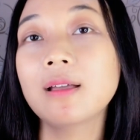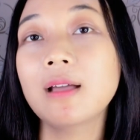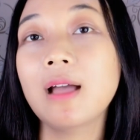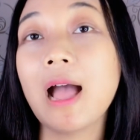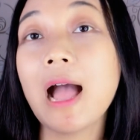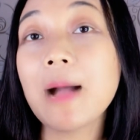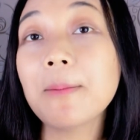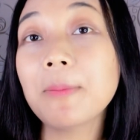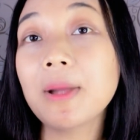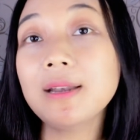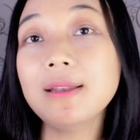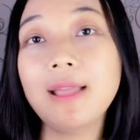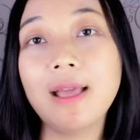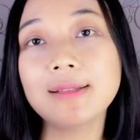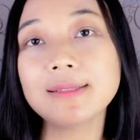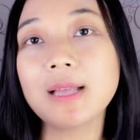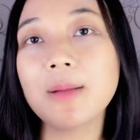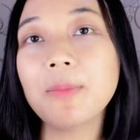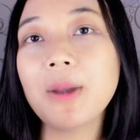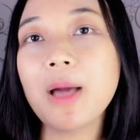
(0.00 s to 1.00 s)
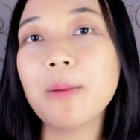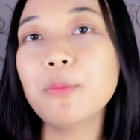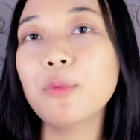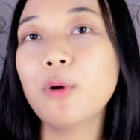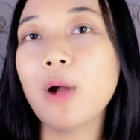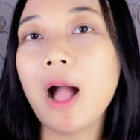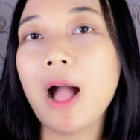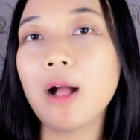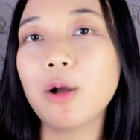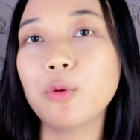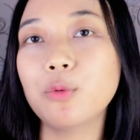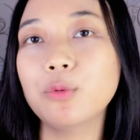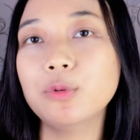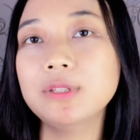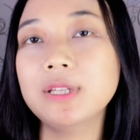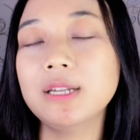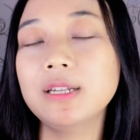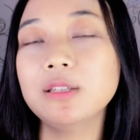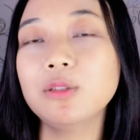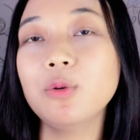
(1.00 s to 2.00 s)
aman di asam lambung
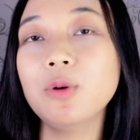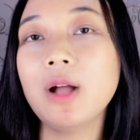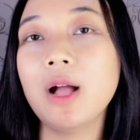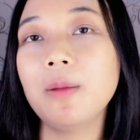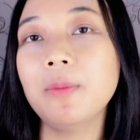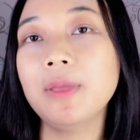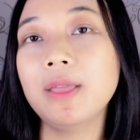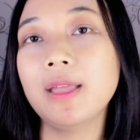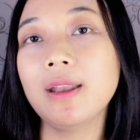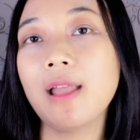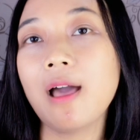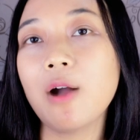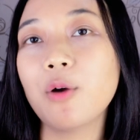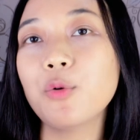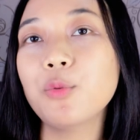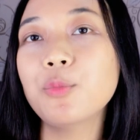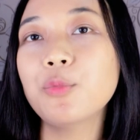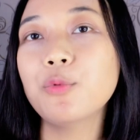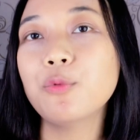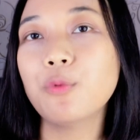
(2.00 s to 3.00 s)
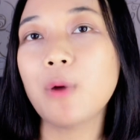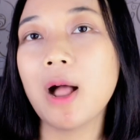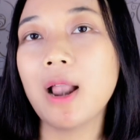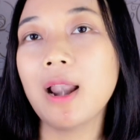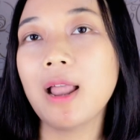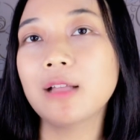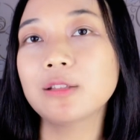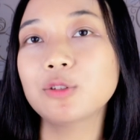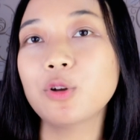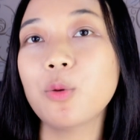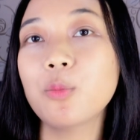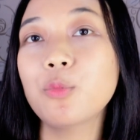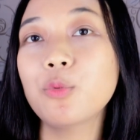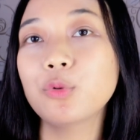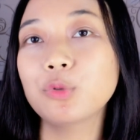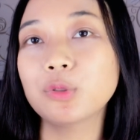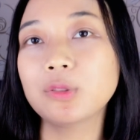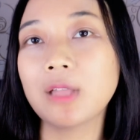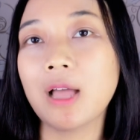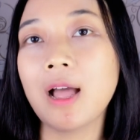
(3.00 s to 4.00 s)
aku jadi itu nggak bikin aku mual atau
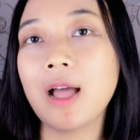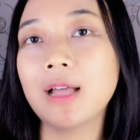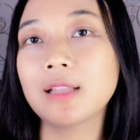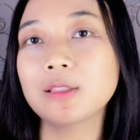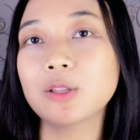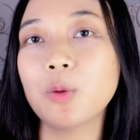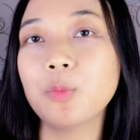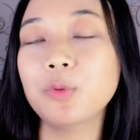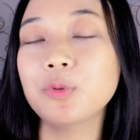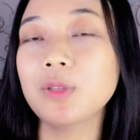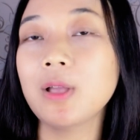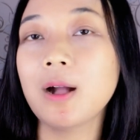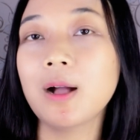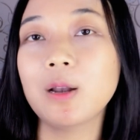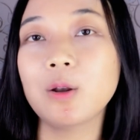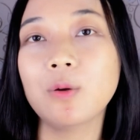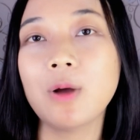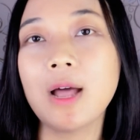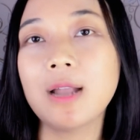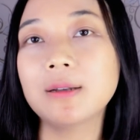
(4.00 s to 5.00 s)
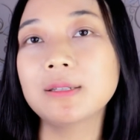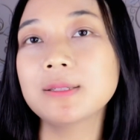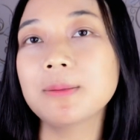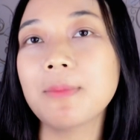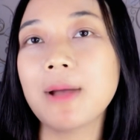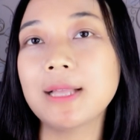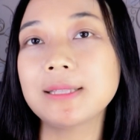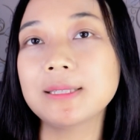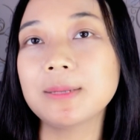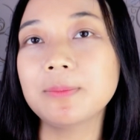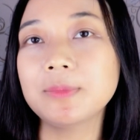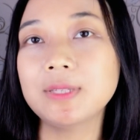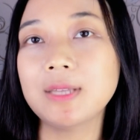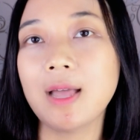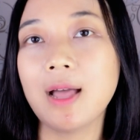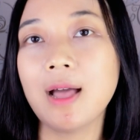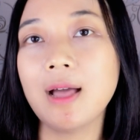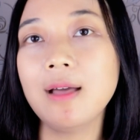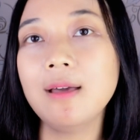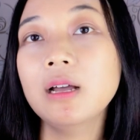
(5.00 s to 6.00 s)
muntah atau punya keluhan
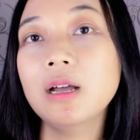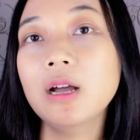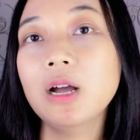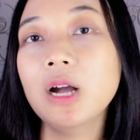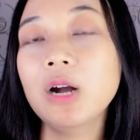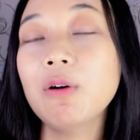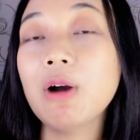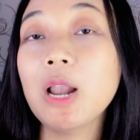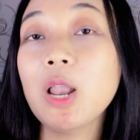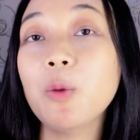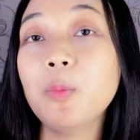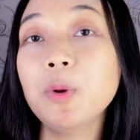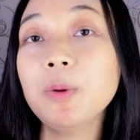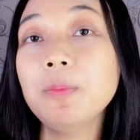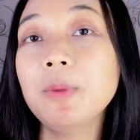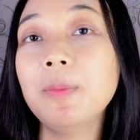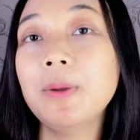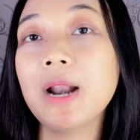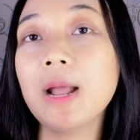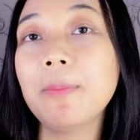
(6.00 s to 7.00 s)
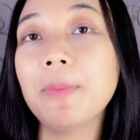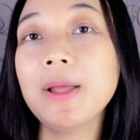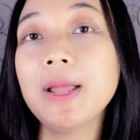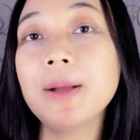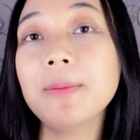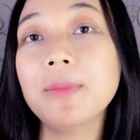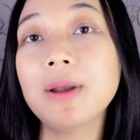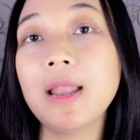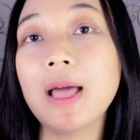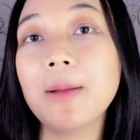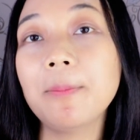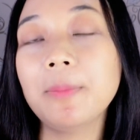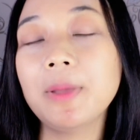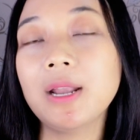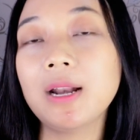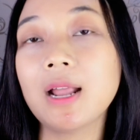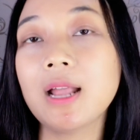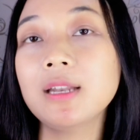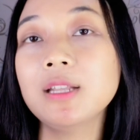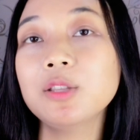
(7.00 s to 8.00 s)
semacamnya walaupun beberapa yang
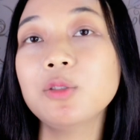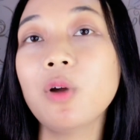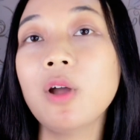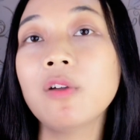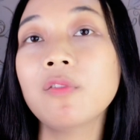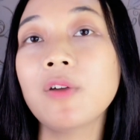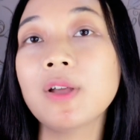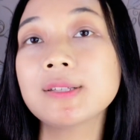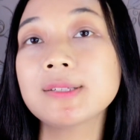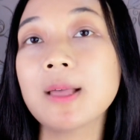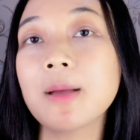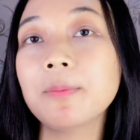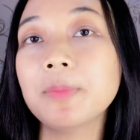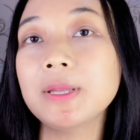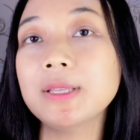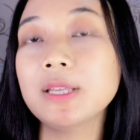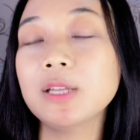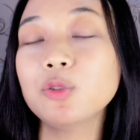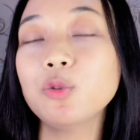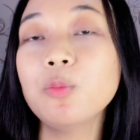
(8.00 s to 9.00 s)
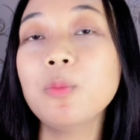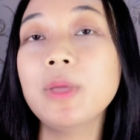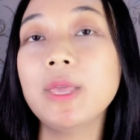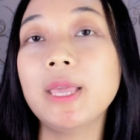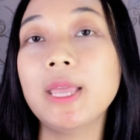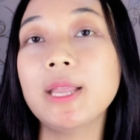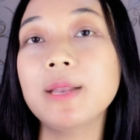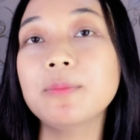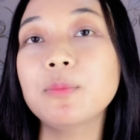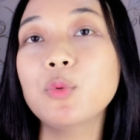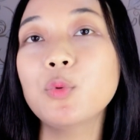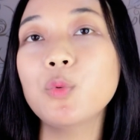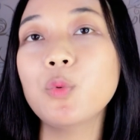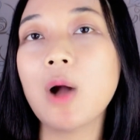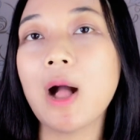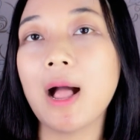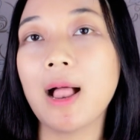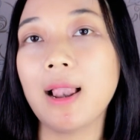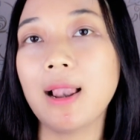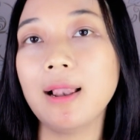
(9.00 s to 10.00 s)
melampirkan itu efek sampingnya tuh bikin
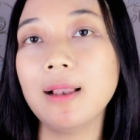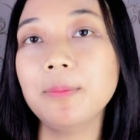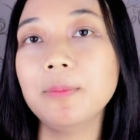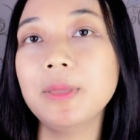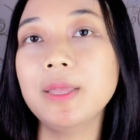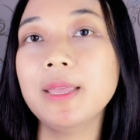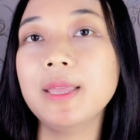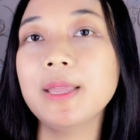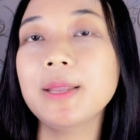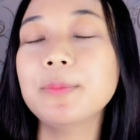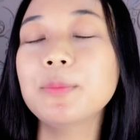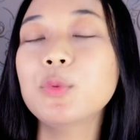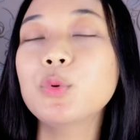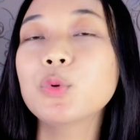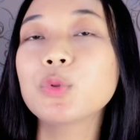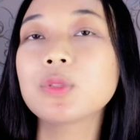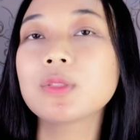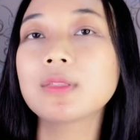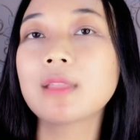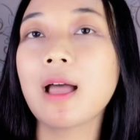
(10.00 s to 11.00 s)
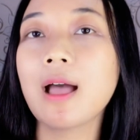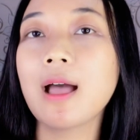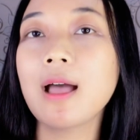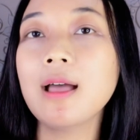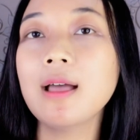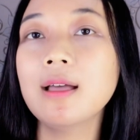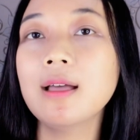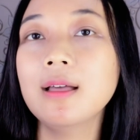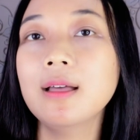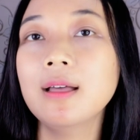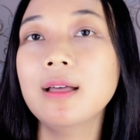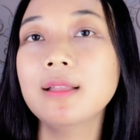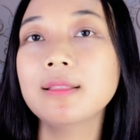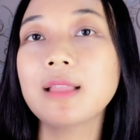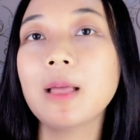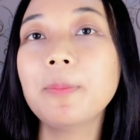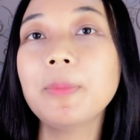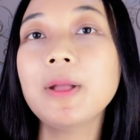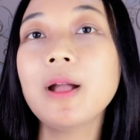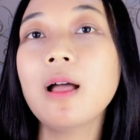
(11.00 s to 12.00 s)
mual bikin muntah
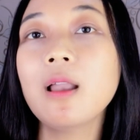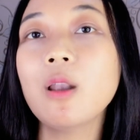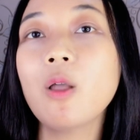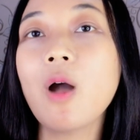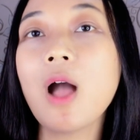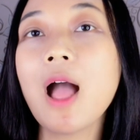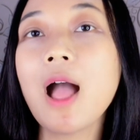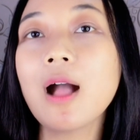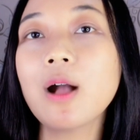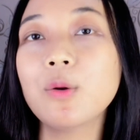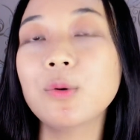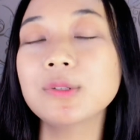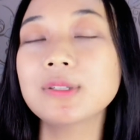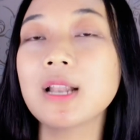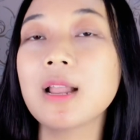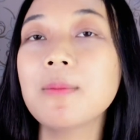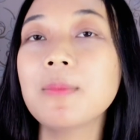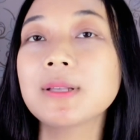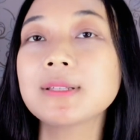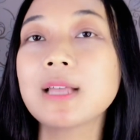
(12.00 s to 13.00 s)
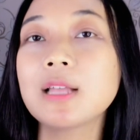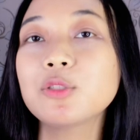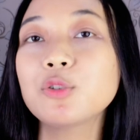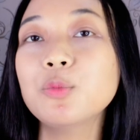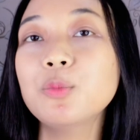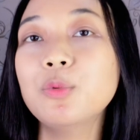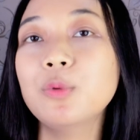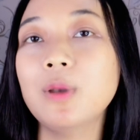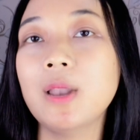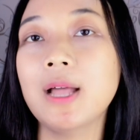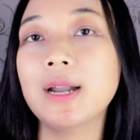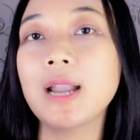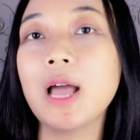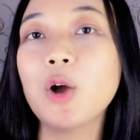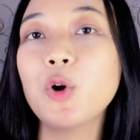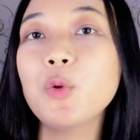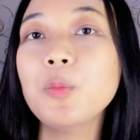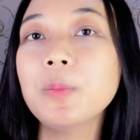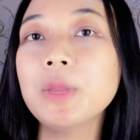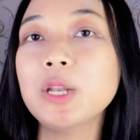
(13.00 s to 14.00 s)
tapi kalau aku selama satu bulan
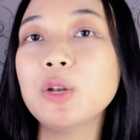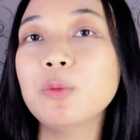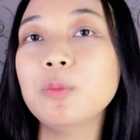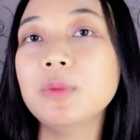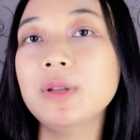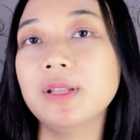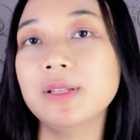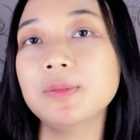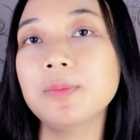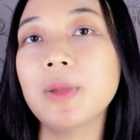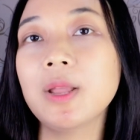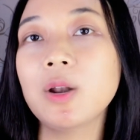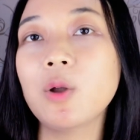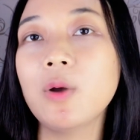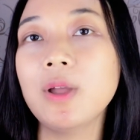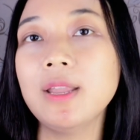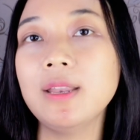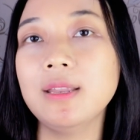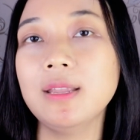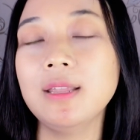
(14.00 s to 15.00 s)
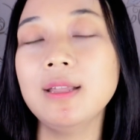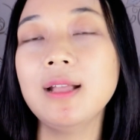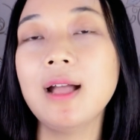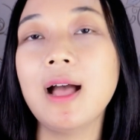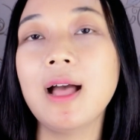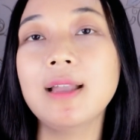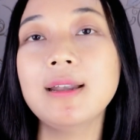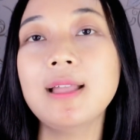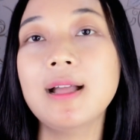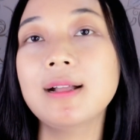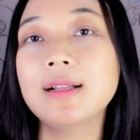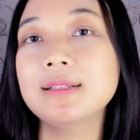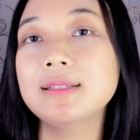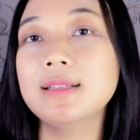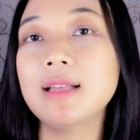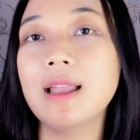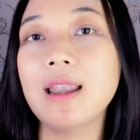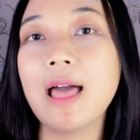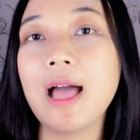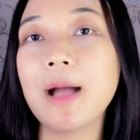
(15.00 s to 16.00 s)
aku minum desmeno ini nggak ada
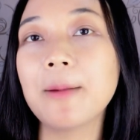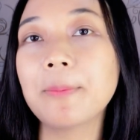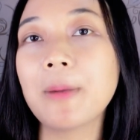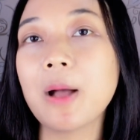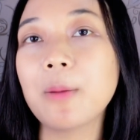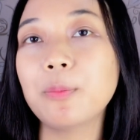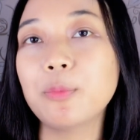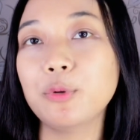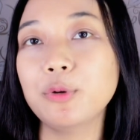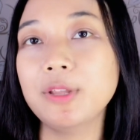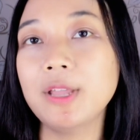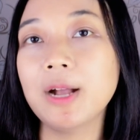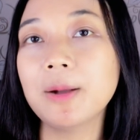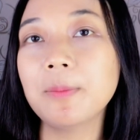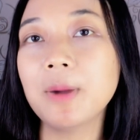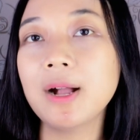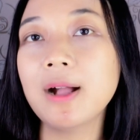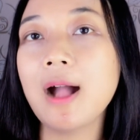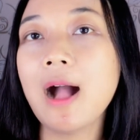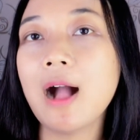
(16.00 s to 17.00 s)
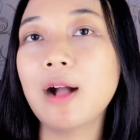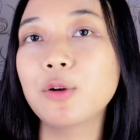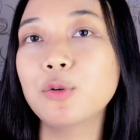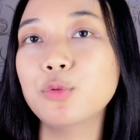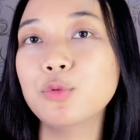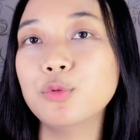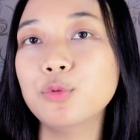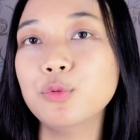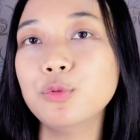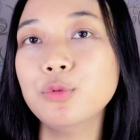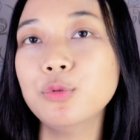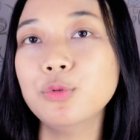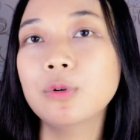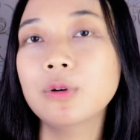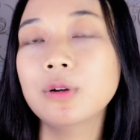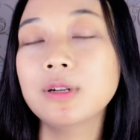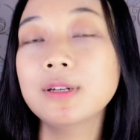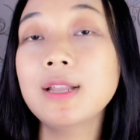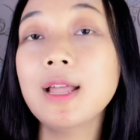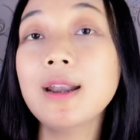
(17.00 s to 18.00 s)
gejala apapun yang mengganggu
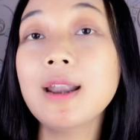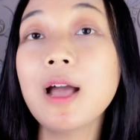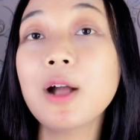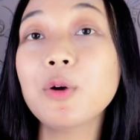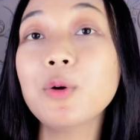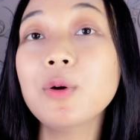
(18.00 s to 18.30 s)
dan aku